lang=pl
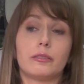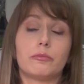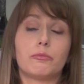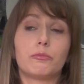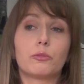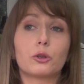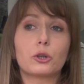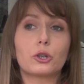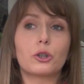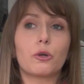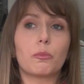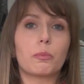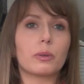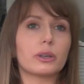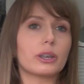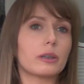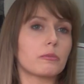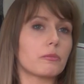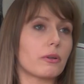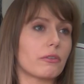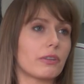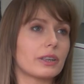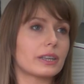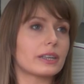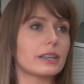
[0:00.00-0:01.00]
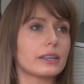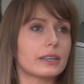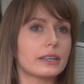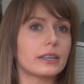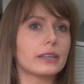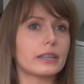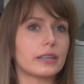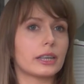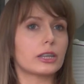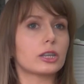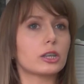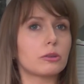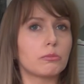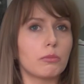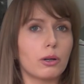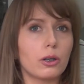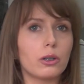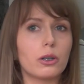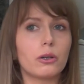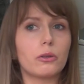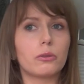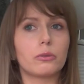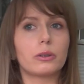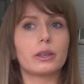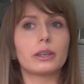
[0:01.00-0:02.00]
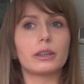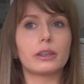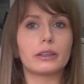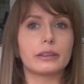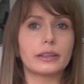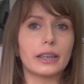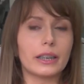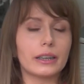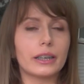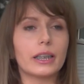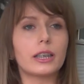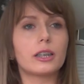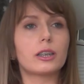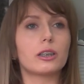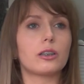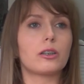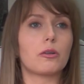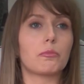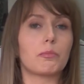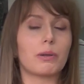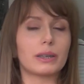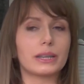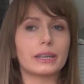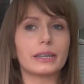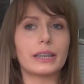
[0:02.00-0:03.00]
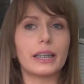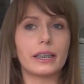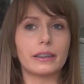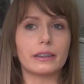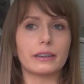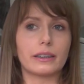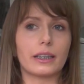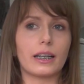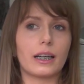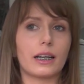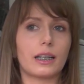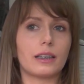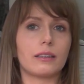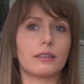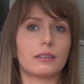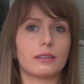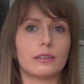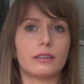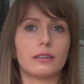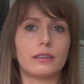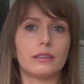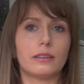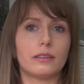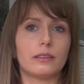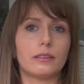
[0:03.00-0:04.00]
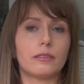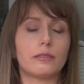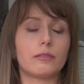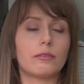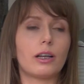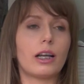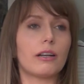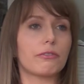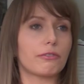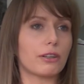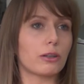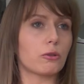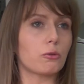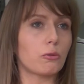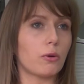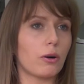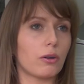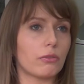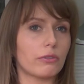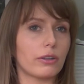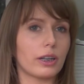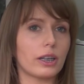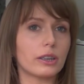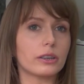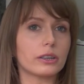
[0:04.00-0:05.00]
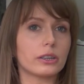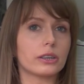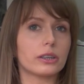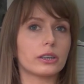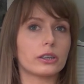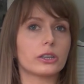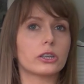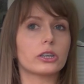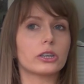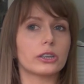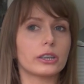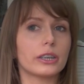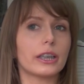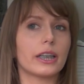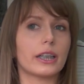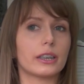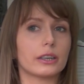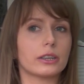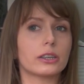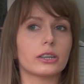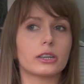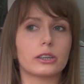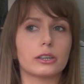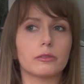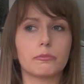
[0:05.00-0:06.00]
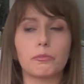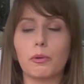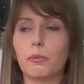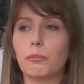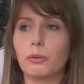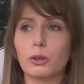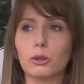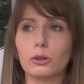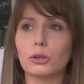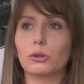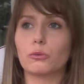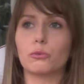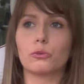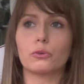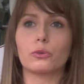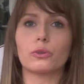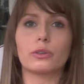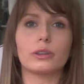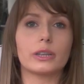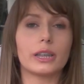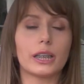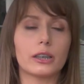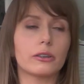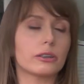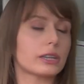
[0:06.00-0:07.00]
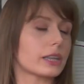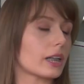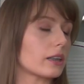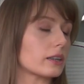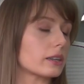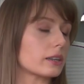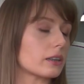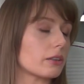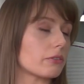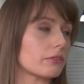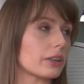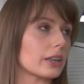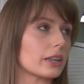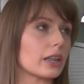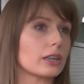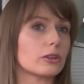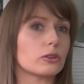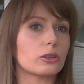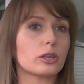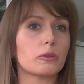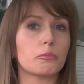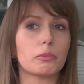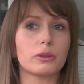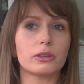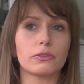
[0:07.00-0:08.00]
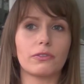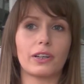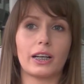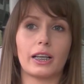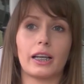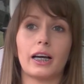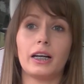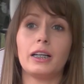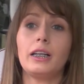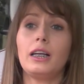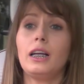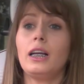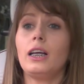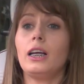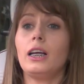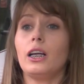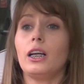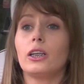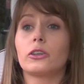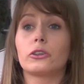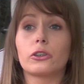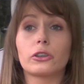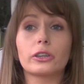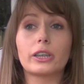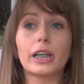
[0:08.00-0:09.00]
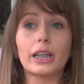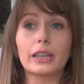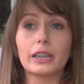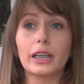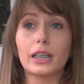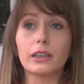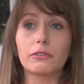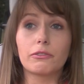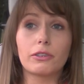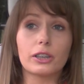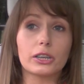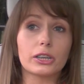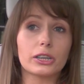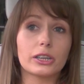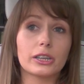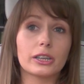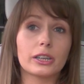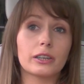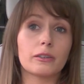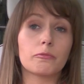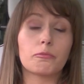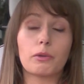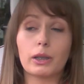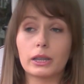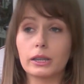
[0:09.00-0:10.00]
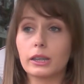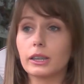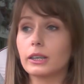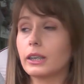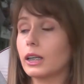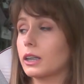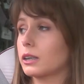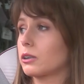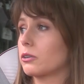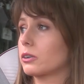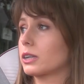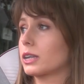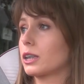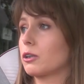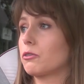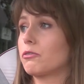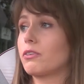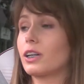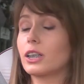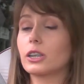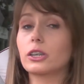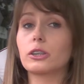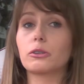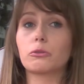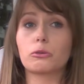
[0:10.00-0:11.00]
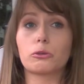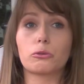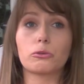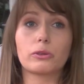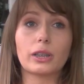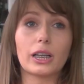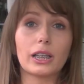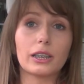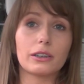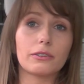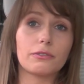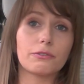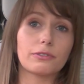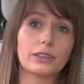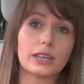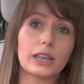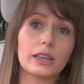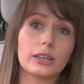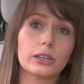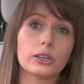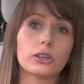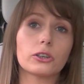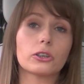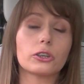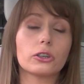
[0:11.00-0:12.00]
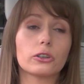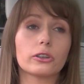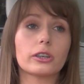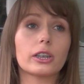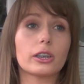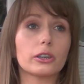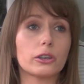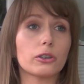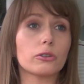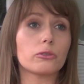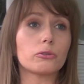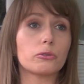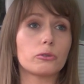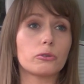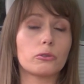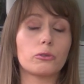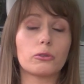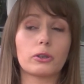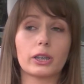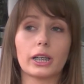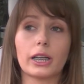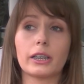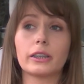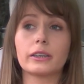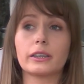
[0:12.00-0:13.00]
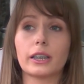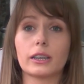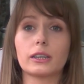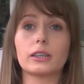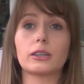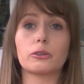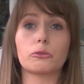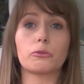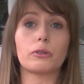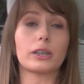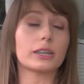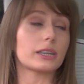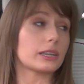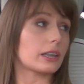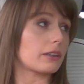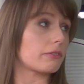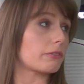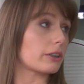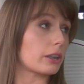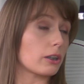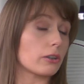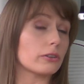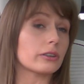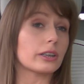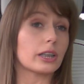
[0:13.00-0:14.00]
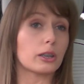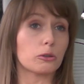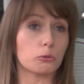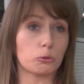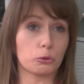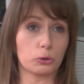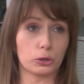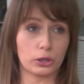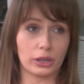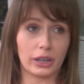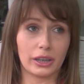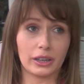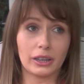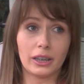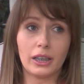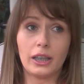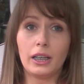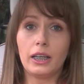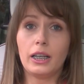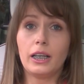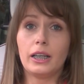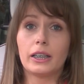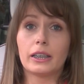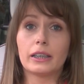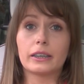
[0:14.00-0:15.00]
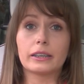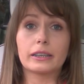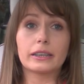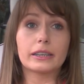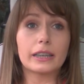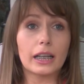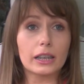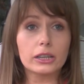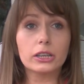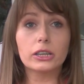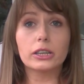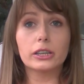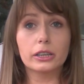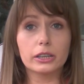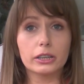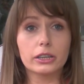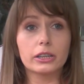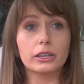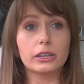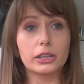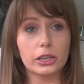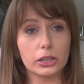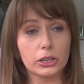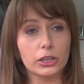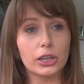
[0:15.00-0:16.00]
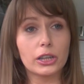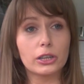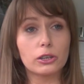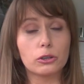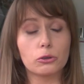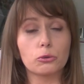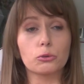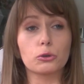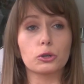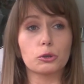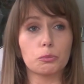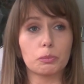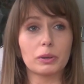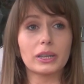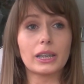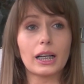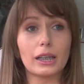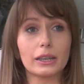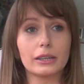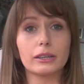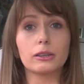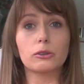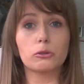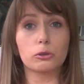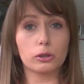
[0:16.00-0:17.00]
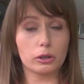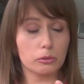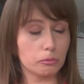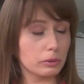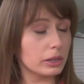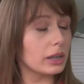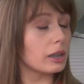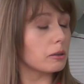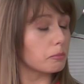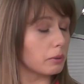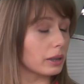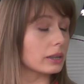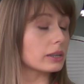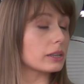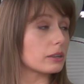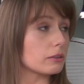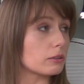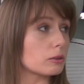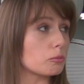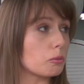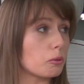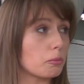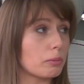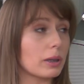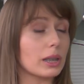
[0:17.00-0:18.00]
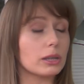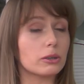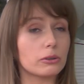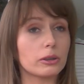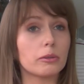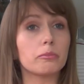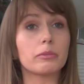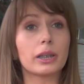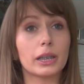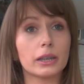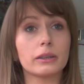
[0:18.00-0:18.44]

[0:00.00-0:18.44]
muszą podejmować decyzję, czy mogą e, danego pacjenta e, ewakuować, czy nie, czy po prostu jego stan zdrowia na to nie pozwala. No i tak jak właśnie pan redaktor zauważył, tutaj w zależności od regionu Ukrainy ta sytuacja wygląda różnie. E, z naszych tych dziesięciu szpitali, z którymi najbardziej współpracujemy